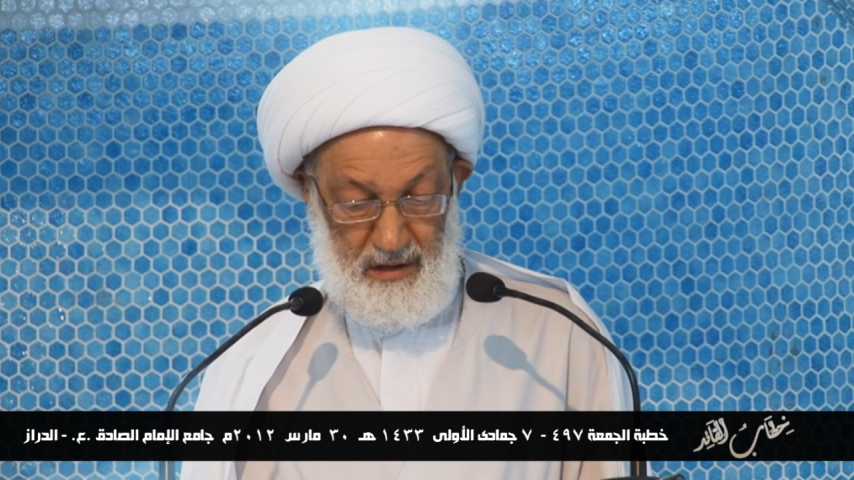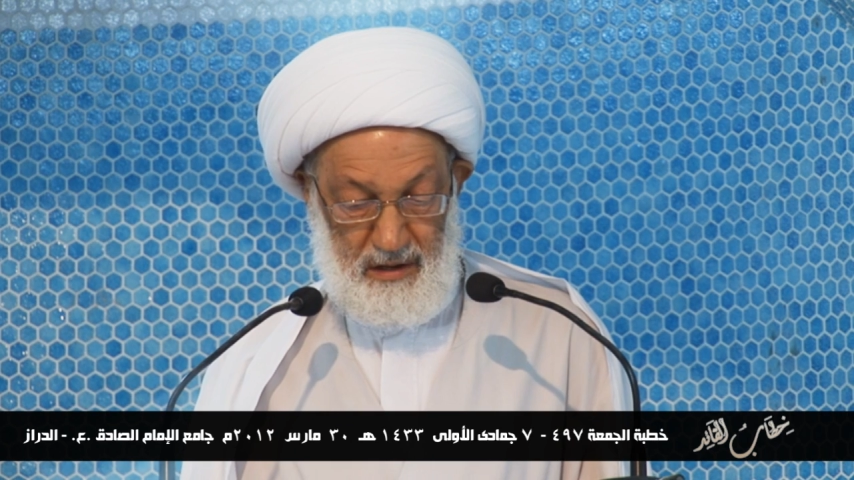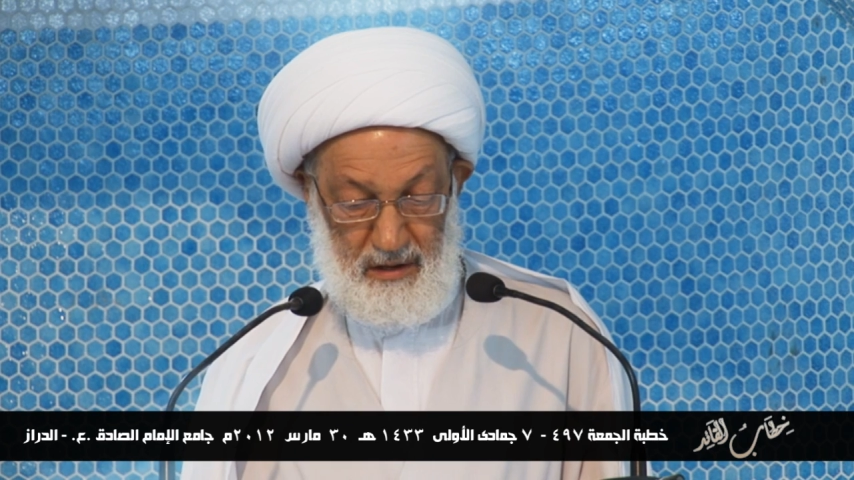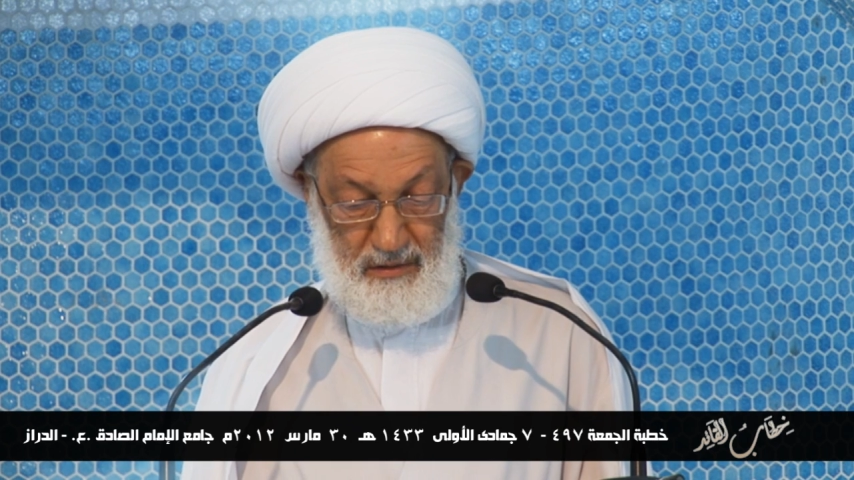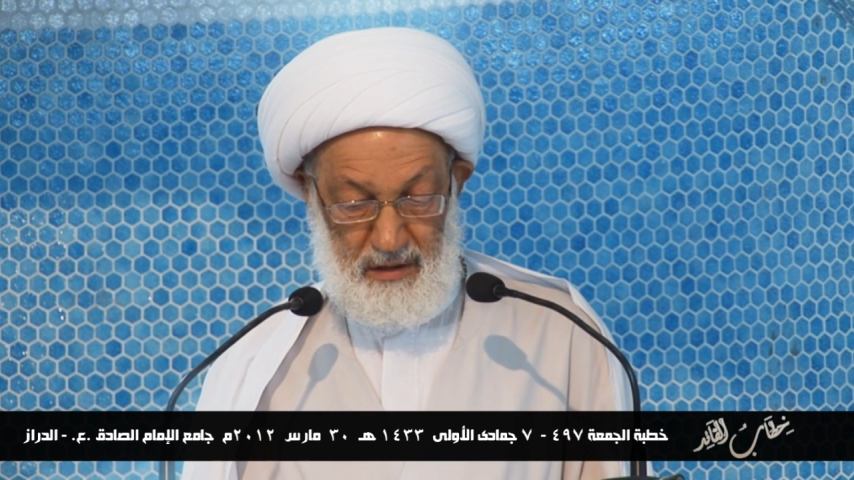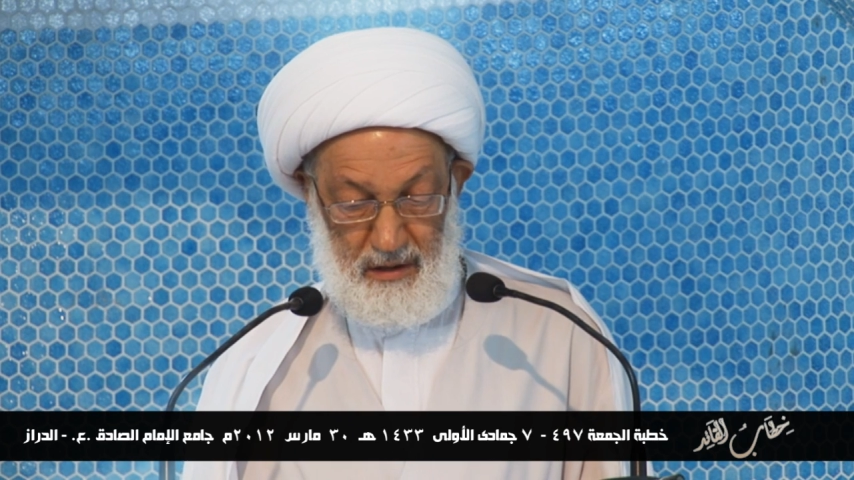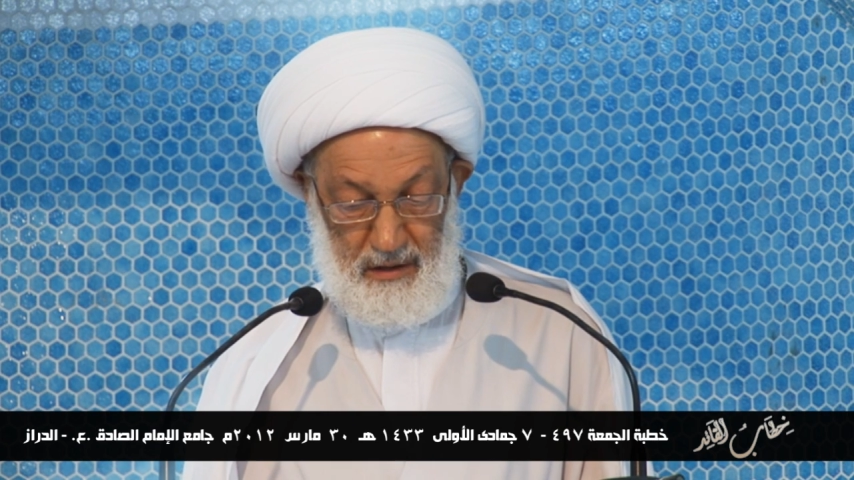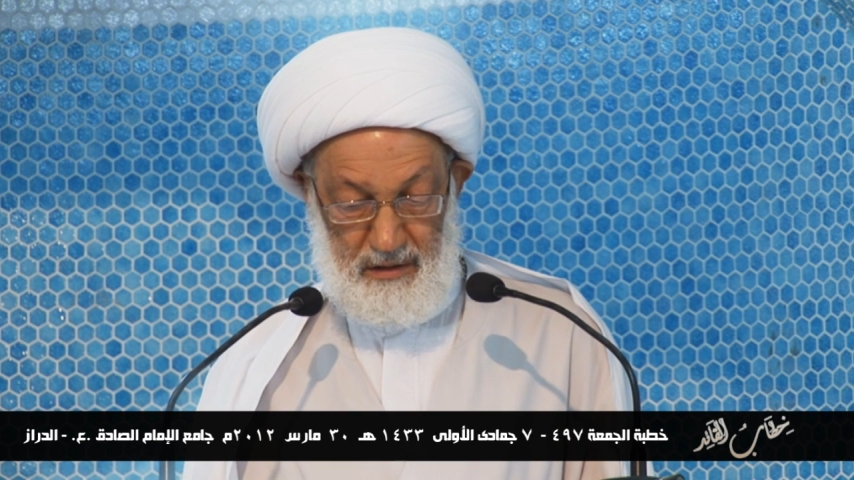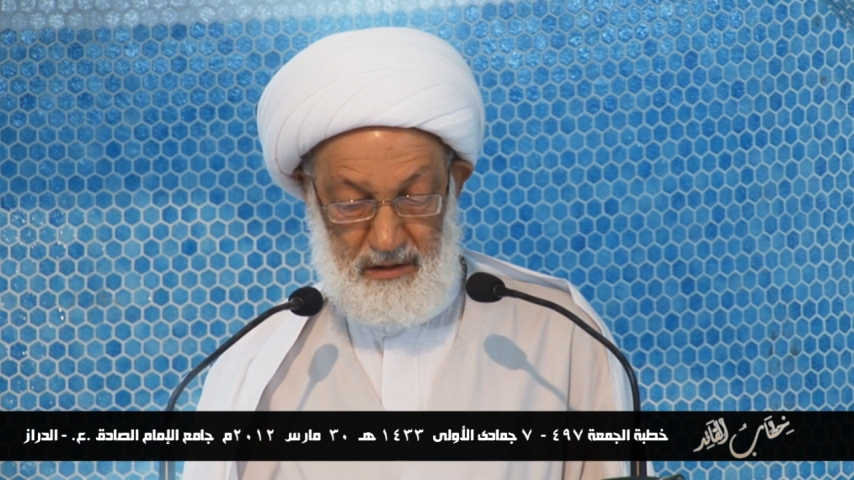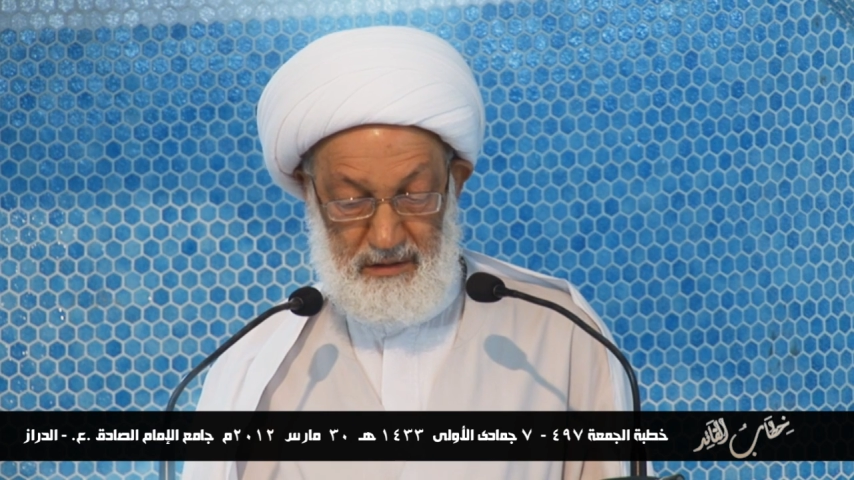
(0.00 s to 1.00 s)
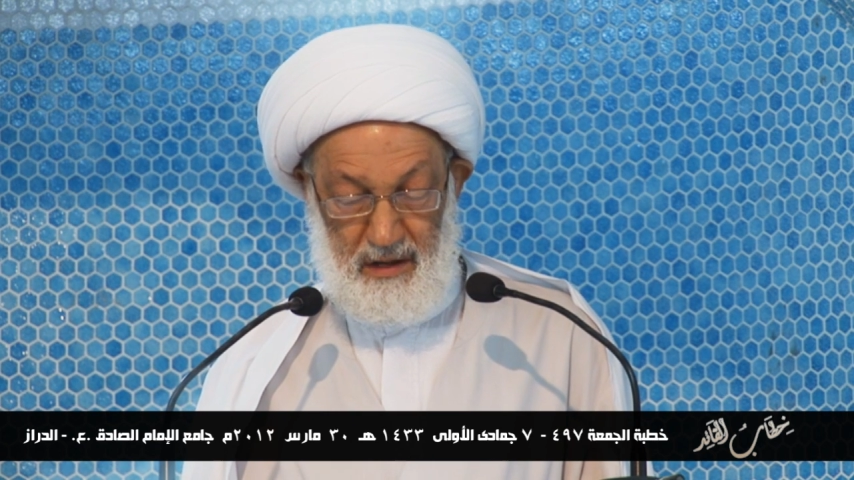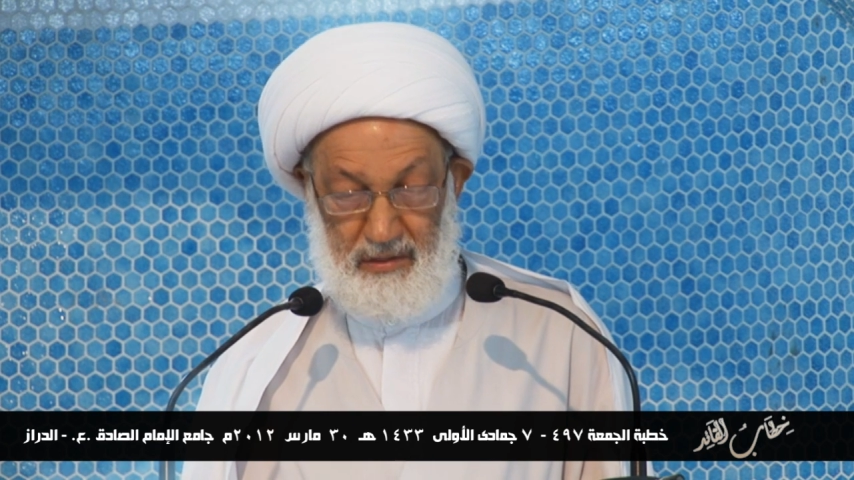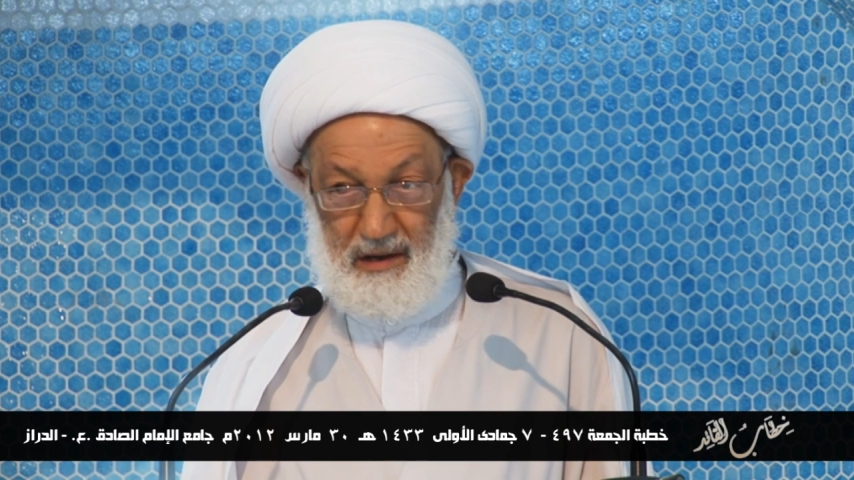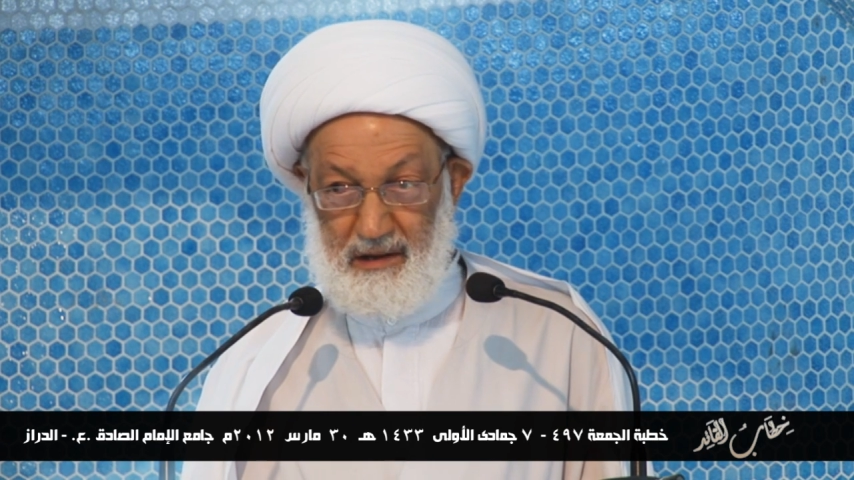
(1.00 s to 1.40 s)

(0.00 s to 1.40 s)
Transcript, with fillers: لاحداث